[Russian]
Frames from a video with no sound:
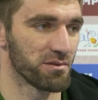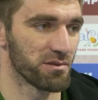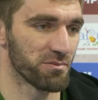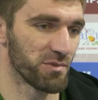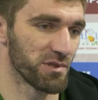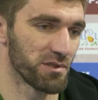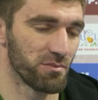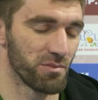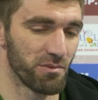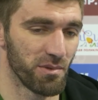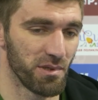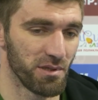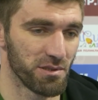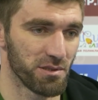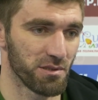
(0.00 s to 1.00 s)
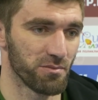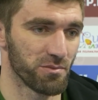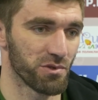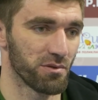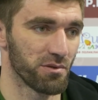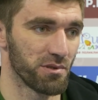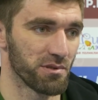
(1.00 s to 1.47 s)
Спасибо болельщикам,
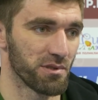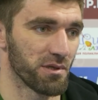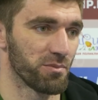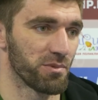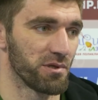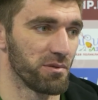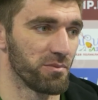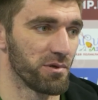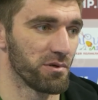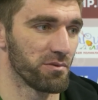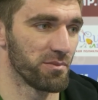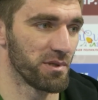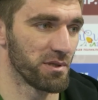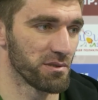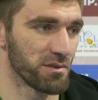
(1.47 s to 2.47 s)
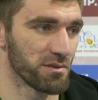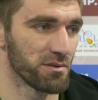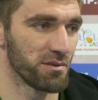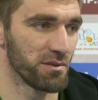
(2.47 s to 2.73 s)
что они так принимают меня здесь.